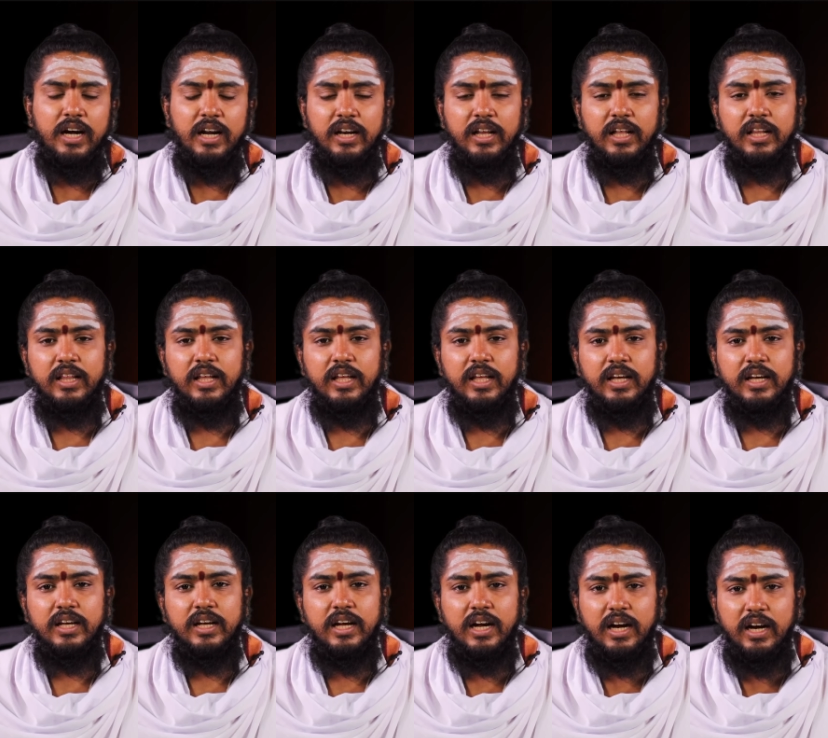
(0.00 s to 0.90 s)
அல்லது
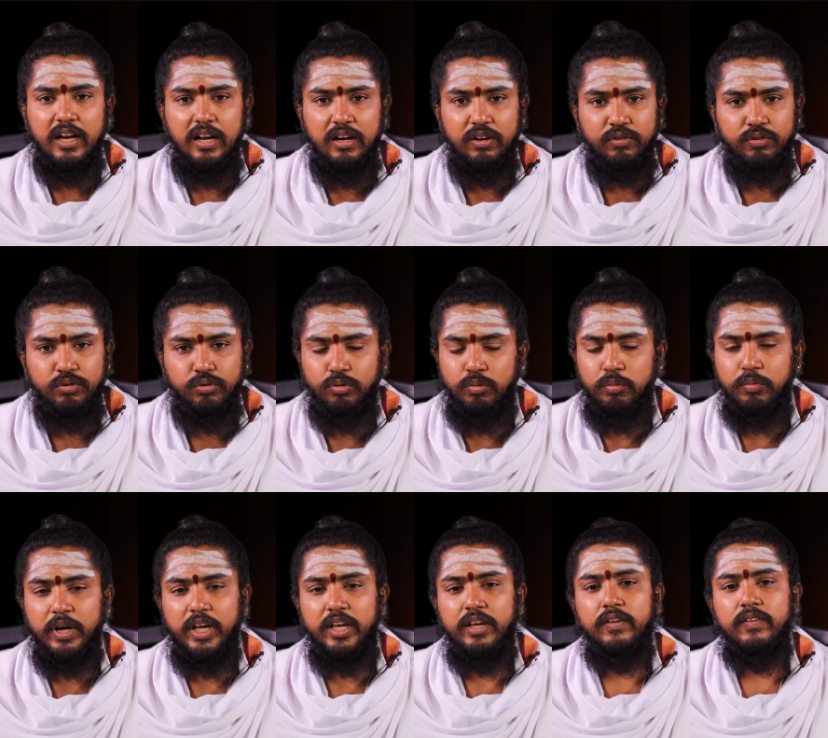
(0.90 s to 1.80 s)
கடன்
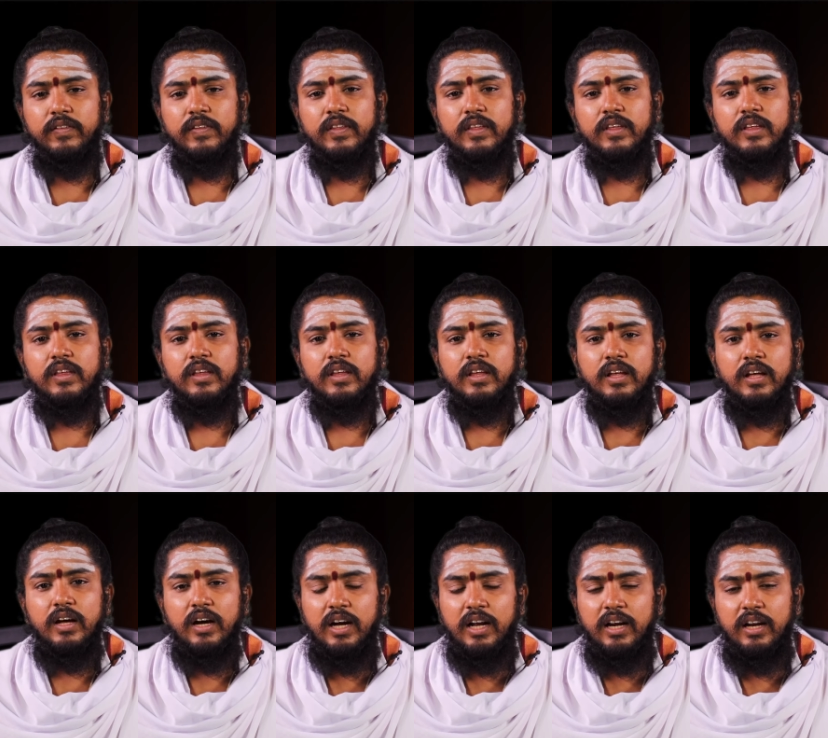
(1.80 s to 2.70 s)
சுமை
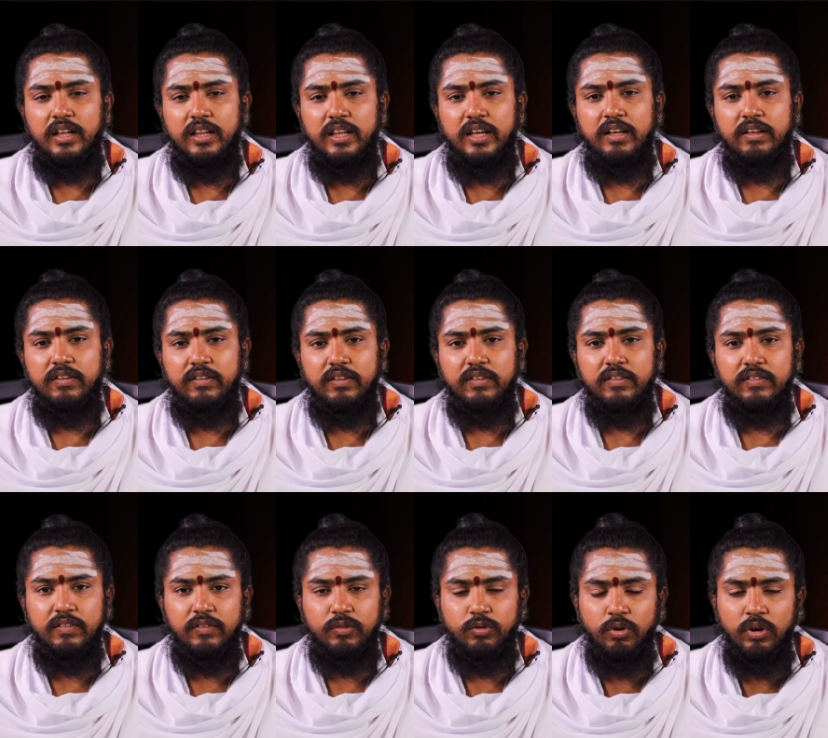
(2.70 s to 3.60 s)
அல்லது
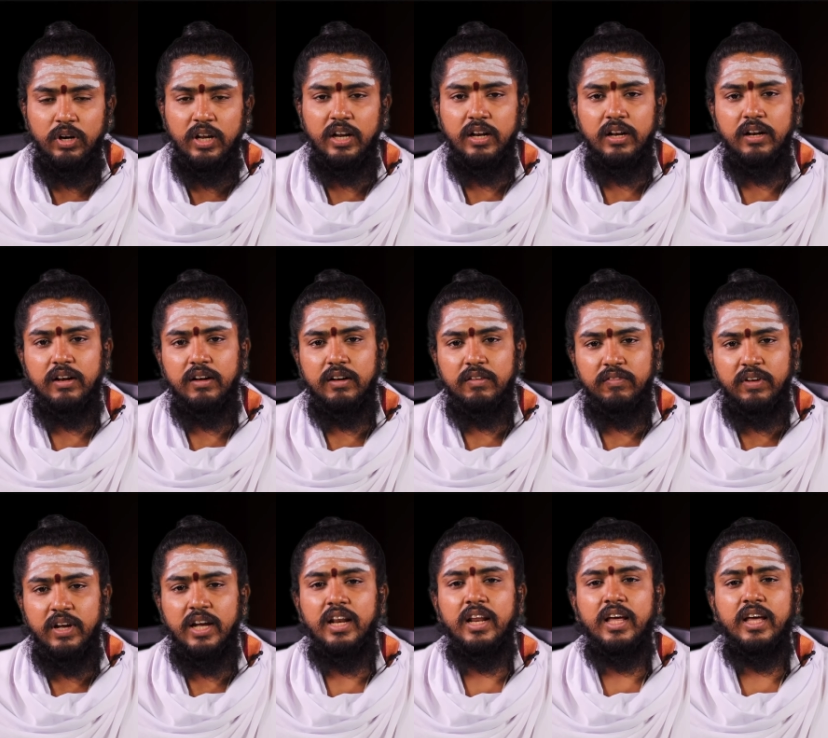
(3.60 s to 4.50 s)
தொழில்
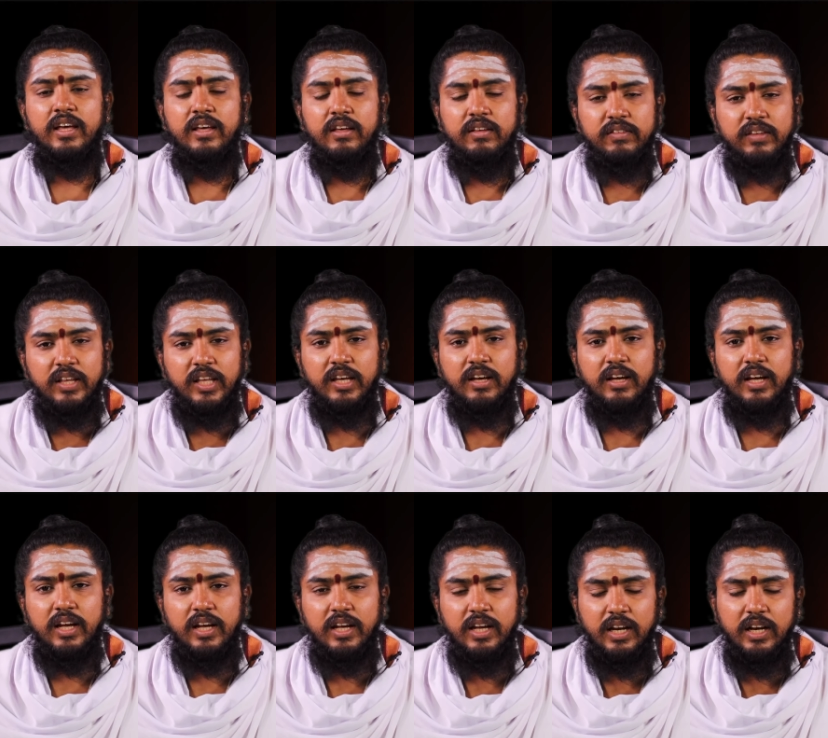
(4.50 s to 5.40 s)
வேலை
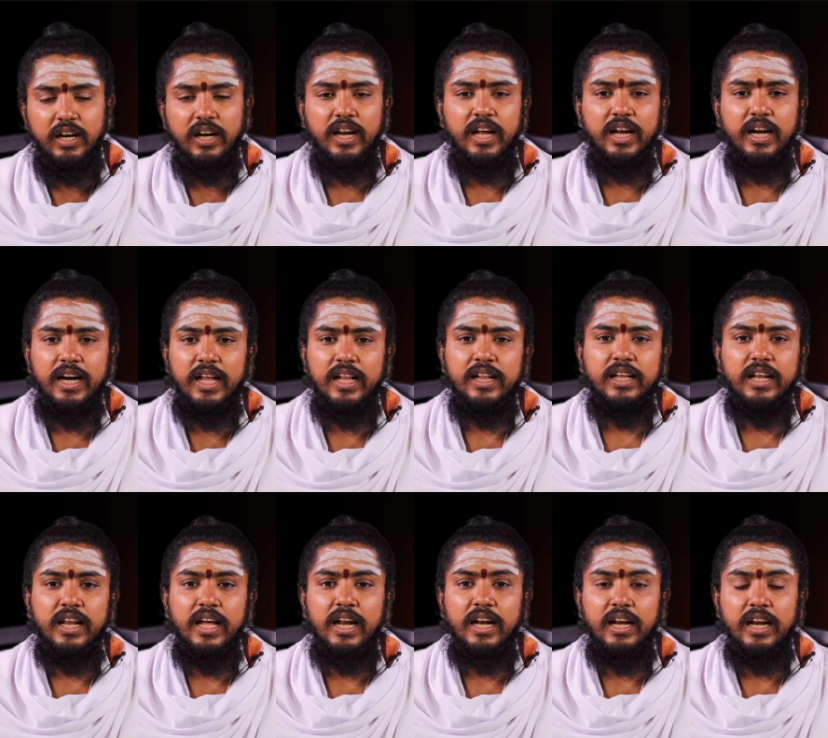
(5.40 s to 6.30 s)
செய்யகின்ற
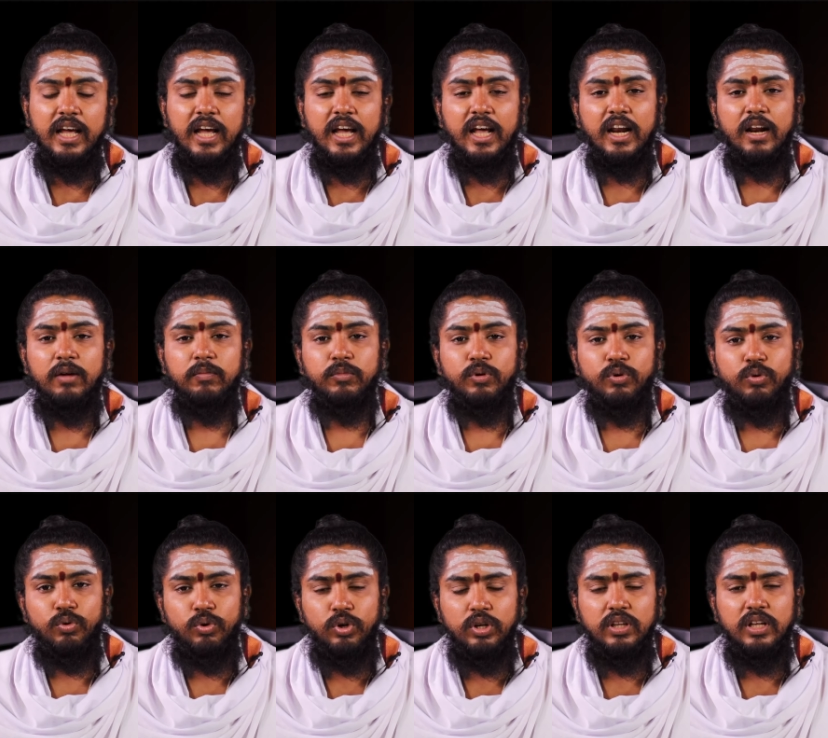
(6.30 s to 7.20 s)
இடத்திலே நேரம்
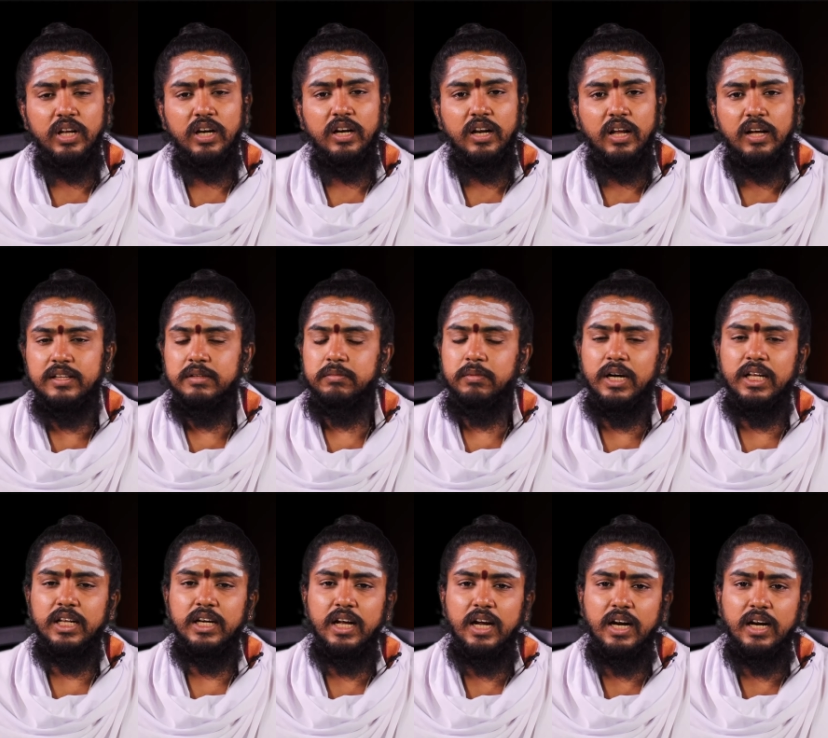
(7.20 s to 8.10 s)
கூடுதல் இது
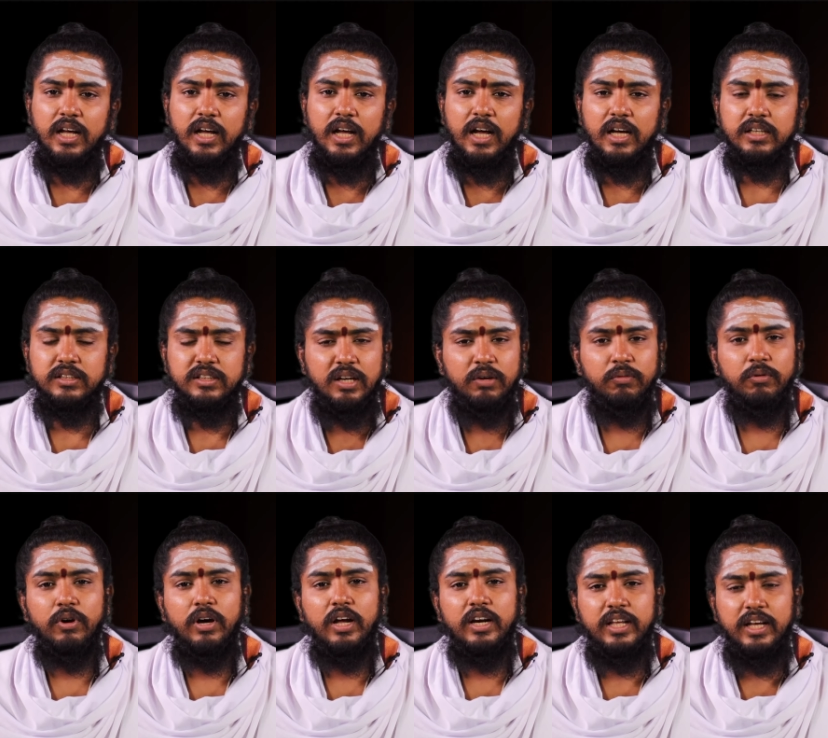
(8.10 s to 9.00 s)
மாதிரியான
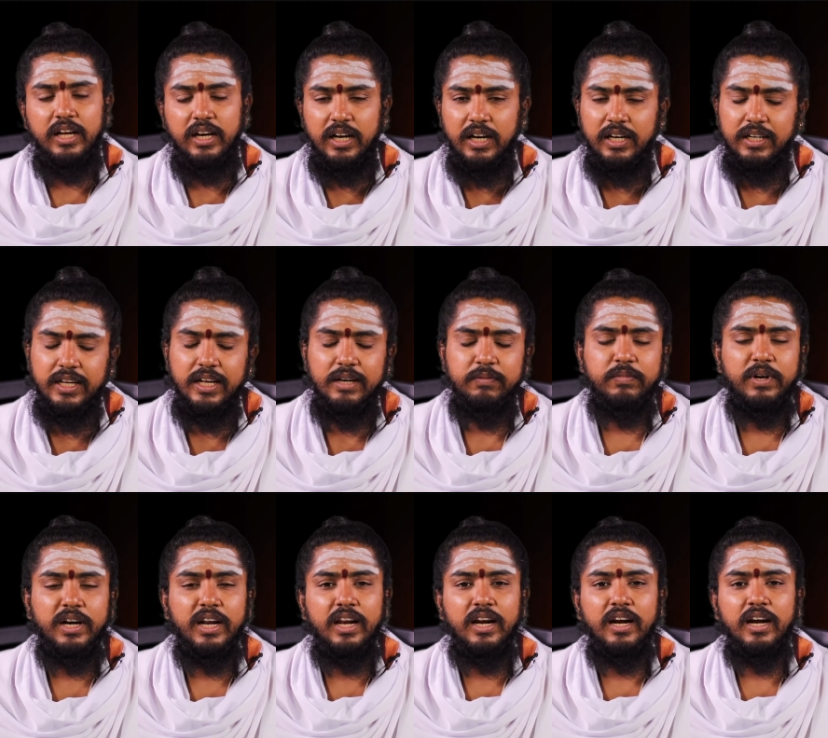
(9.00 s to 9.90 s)
அசௌகரியங்கள்
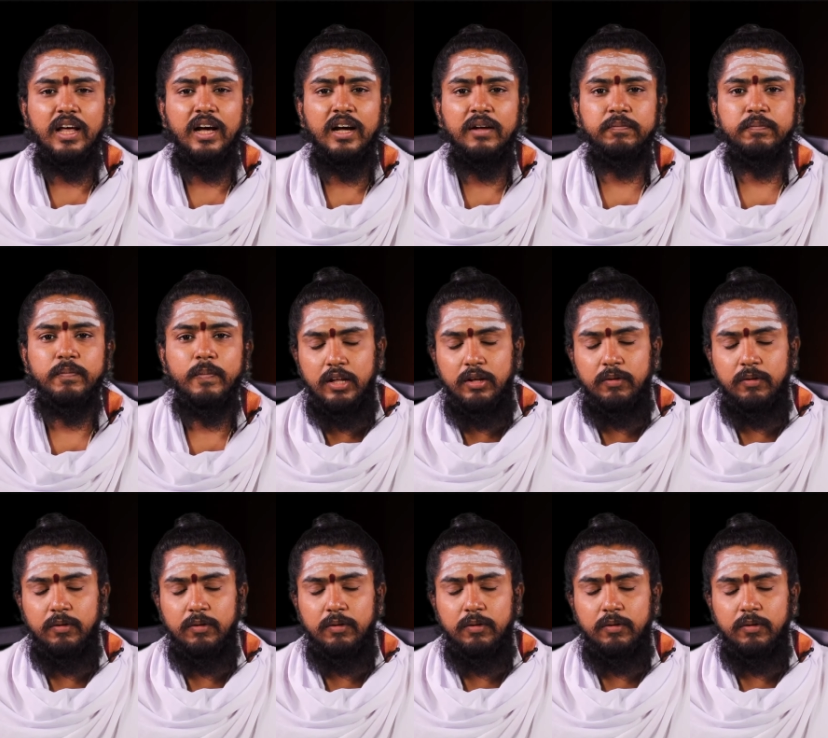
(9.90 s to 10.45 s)
ஏற்பட்டிருக்கலாம்